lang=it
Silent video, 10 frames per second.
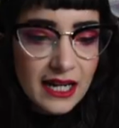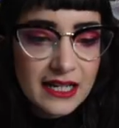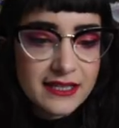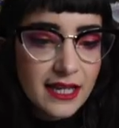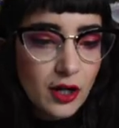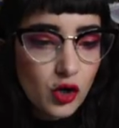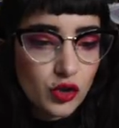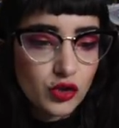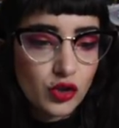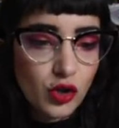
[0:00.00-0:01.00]
Il
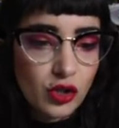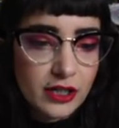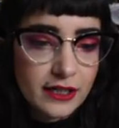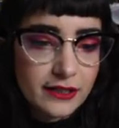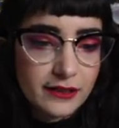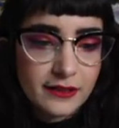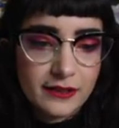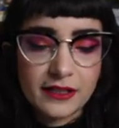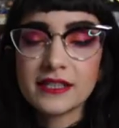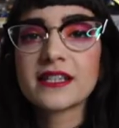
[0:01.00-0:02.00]
secondo,
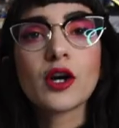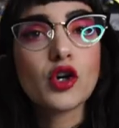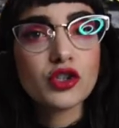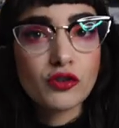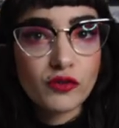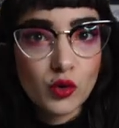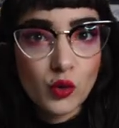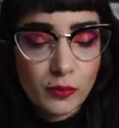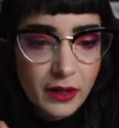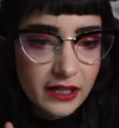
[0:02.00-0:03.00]
eh, il secondo,
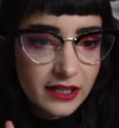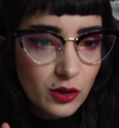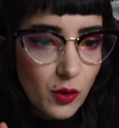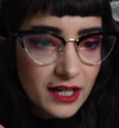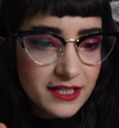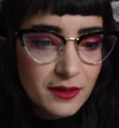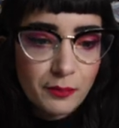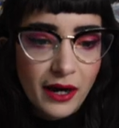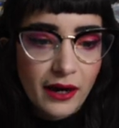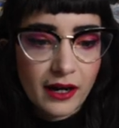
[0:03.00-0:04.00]
volume del quale si
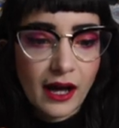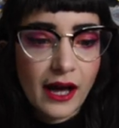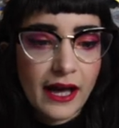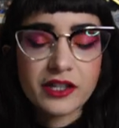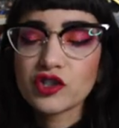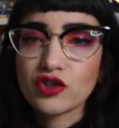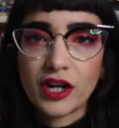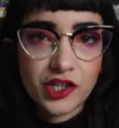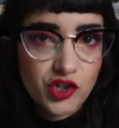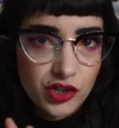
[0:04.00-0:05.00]
parla è
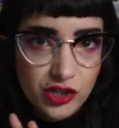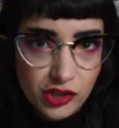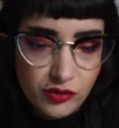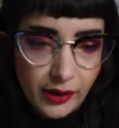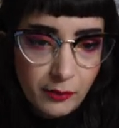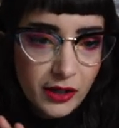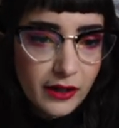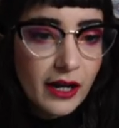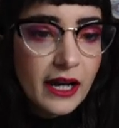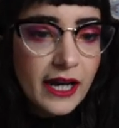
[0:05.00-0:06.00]
Strange the
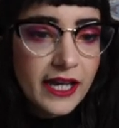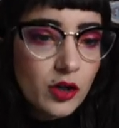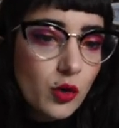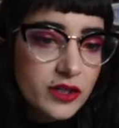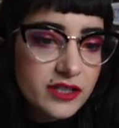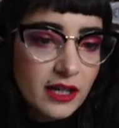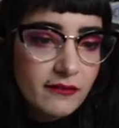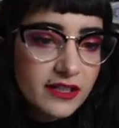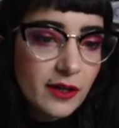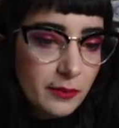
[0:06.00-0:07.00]
Dreamer e io questa la
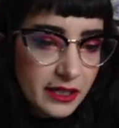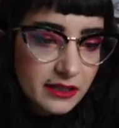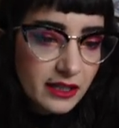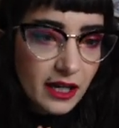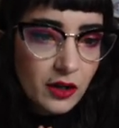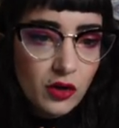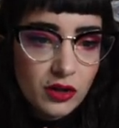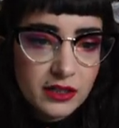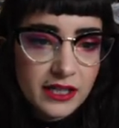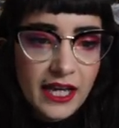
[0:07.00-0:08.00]
vado a mettere
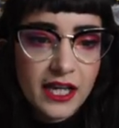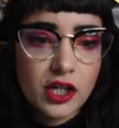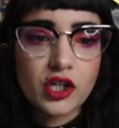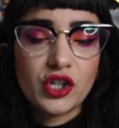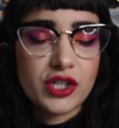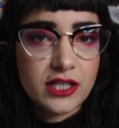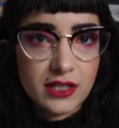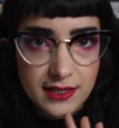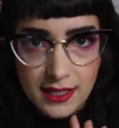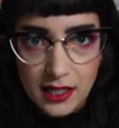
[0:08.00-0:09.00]
nei good
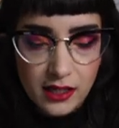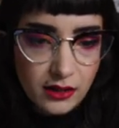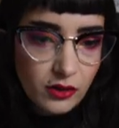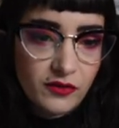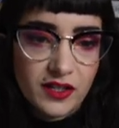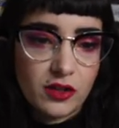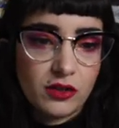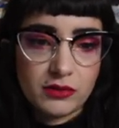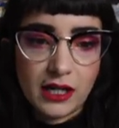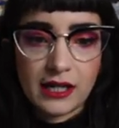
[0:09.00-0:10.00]
tier,
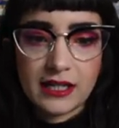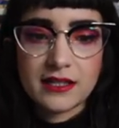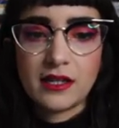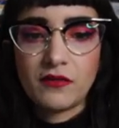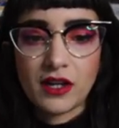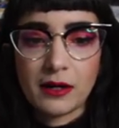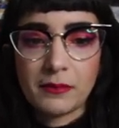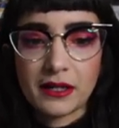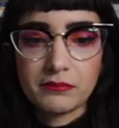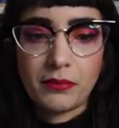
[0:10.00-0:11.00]
ovvero nella classifica,
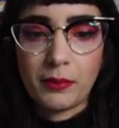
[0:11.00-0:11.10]
ma